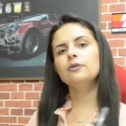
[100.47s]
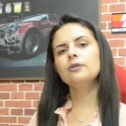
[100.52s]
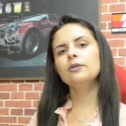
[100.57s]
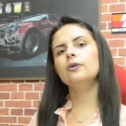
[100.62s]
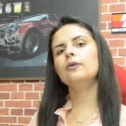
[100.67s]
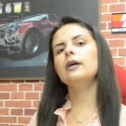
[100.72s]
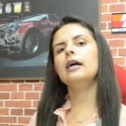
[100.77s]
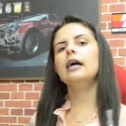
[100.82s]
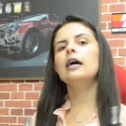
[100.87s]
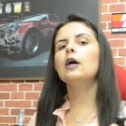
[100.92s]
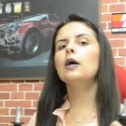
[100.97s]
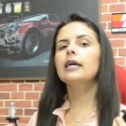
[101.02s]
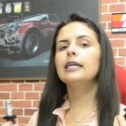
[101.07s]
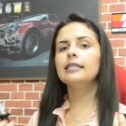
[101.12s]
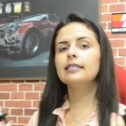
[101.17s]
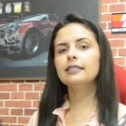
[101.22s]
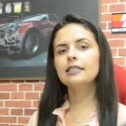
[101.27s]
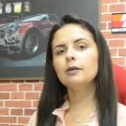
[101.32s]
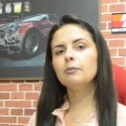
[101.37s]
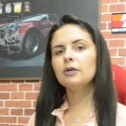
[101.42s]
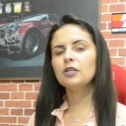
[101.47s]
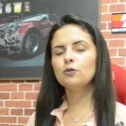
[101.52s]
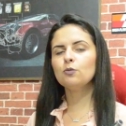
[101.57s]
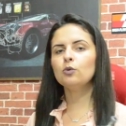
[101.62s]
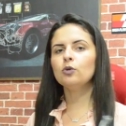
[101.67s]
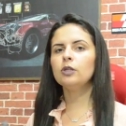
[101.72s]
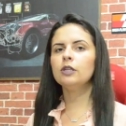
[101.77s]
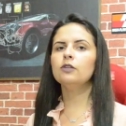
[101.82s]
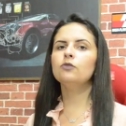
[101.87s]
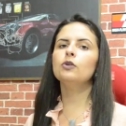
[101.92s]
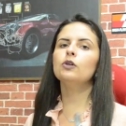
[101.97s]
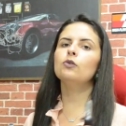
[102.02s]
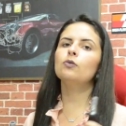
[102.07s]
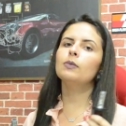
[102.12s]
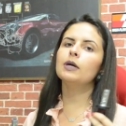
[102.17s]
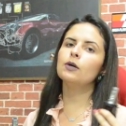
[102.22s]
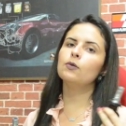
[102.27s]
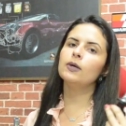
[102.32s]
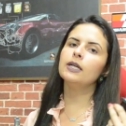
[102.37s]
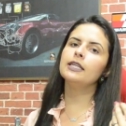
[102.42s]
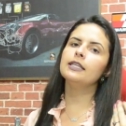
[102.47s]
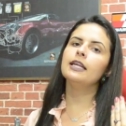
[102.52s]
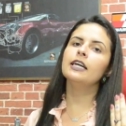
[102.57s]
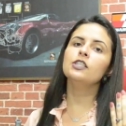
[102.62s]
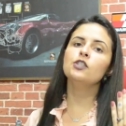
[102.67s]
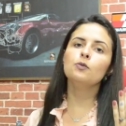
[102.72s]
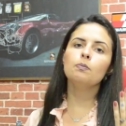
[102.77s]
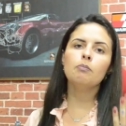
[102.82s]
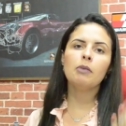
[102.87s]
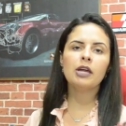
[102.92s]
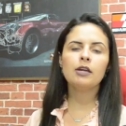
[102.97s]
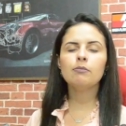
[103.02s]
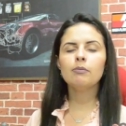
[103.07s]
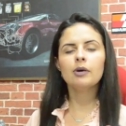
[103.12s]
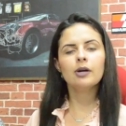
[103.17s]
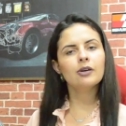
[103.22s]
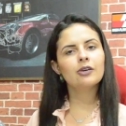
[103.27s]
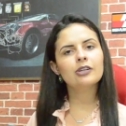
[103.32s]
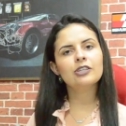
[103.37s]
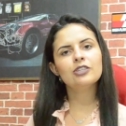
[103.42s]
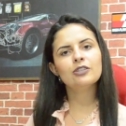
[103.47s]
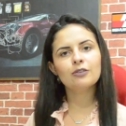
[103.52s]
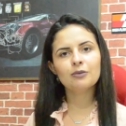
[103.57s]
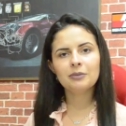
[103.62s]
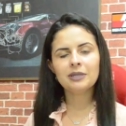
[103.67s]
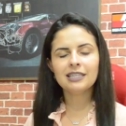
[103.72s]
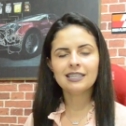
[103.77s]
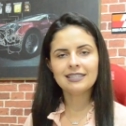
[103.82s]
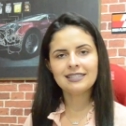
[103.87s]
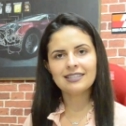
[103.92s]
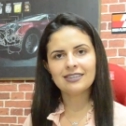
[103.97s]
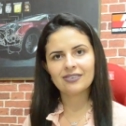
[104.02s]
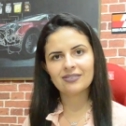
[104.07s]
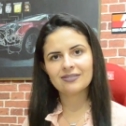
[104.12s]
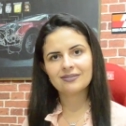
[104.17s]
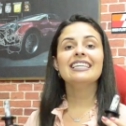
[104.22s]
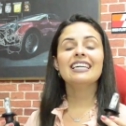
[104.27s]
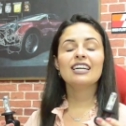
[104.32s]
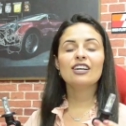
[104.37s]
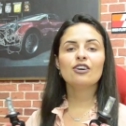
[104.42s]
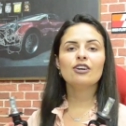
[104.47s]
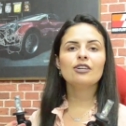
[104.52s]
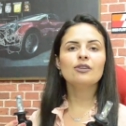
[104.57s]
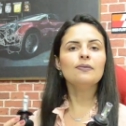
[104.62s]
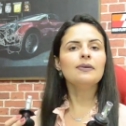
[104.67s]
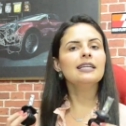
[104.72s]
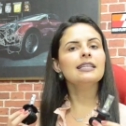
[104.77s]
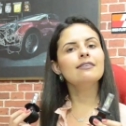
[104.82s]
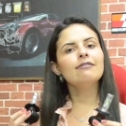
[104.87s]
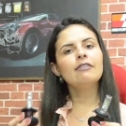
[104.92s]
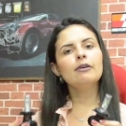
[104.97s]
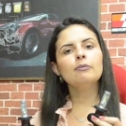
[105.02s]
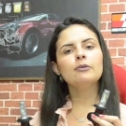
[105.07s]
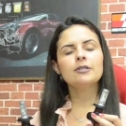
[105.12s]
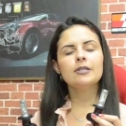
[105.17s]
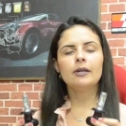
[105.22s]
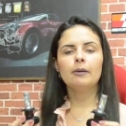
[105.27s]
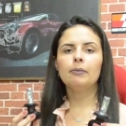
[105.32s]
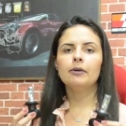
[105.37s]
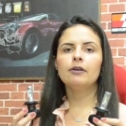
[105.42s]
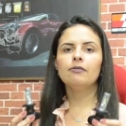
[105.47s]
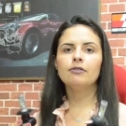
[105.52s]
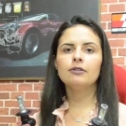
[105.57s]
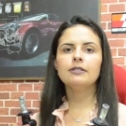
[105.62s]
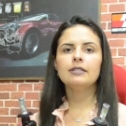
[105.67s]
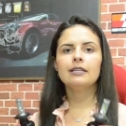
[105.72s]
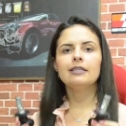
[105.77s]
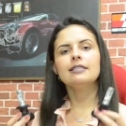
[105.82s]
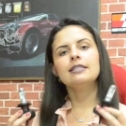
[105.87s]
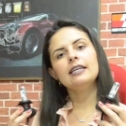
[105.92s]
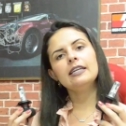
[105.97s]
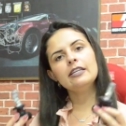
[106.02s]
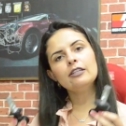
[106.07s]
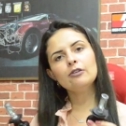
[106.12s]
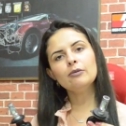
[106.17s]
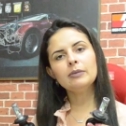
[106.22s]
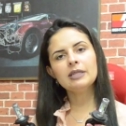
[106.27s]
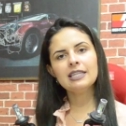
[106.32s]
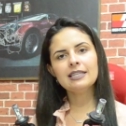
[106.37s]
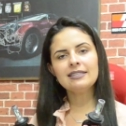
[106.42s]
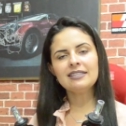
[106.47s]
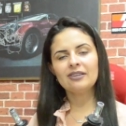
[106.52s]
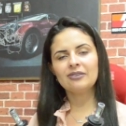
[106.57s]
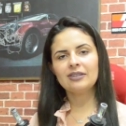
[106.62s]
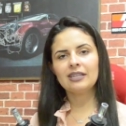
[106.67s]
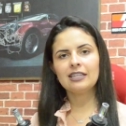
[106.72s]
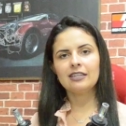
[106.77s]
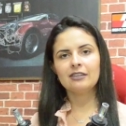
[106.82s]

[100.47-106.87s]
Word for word: o seu carro ainda mais bonito e com uma qualidade bem maior de iluminação. E agora o Alan vai mostrar para vocês a iluminação da